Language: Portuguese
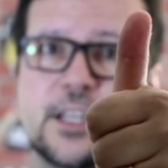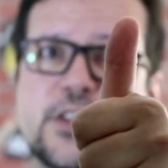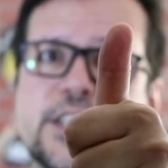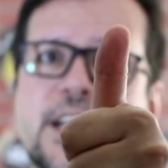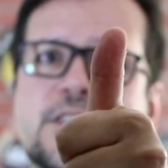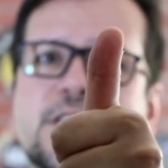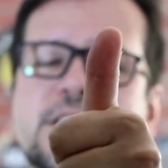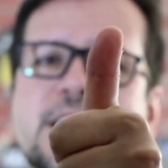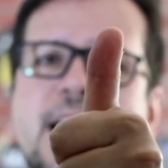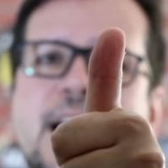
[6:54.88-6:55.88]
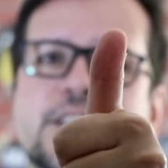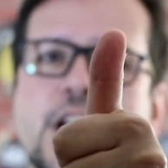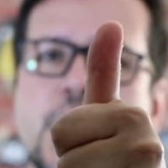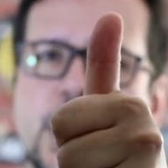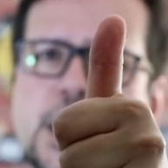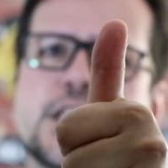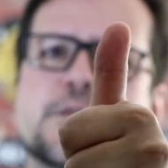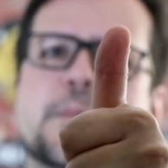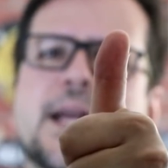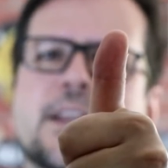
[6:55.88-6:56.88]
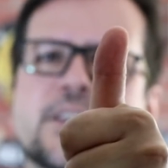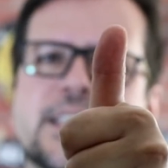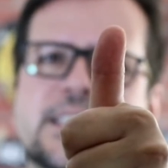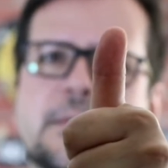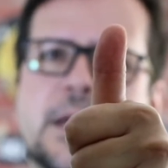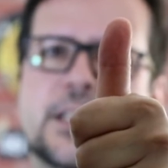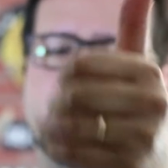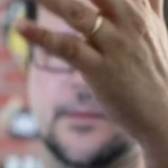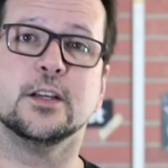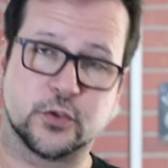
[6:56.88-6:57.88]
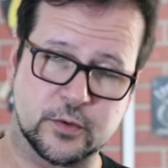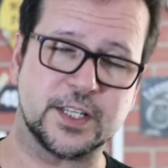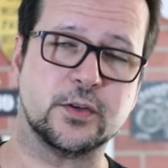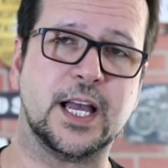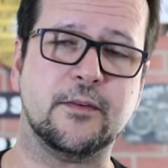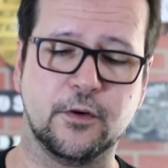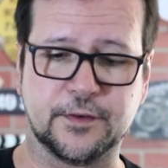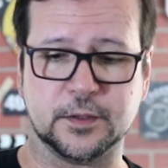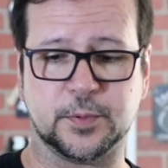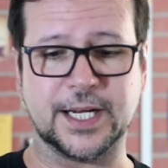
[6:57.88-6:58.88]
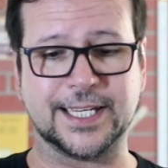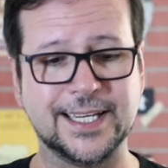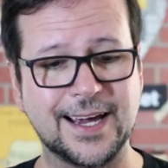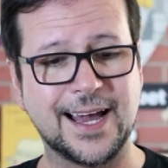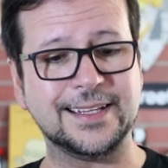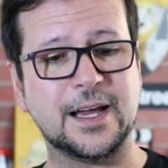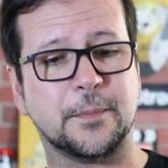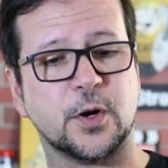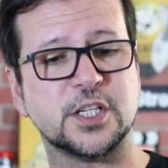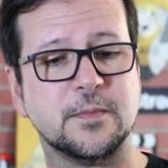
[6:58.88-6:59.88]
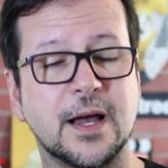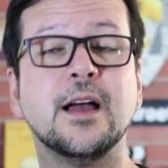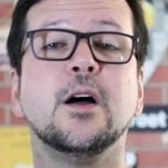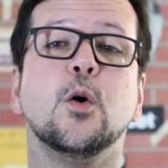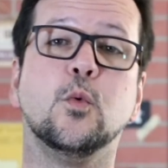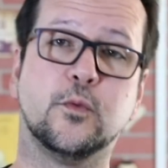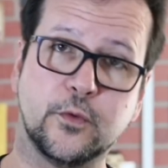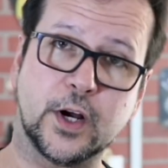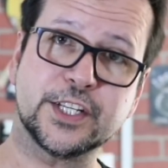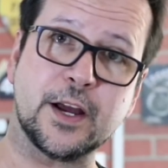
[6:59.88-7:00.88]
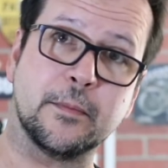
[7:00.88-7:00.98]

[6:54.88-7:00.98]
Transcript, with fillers: nas suas redes sociais e espalhe a nossa semente. Eu sou Márcio Guerra, vou ficando por aqui. Até a próxima, um forte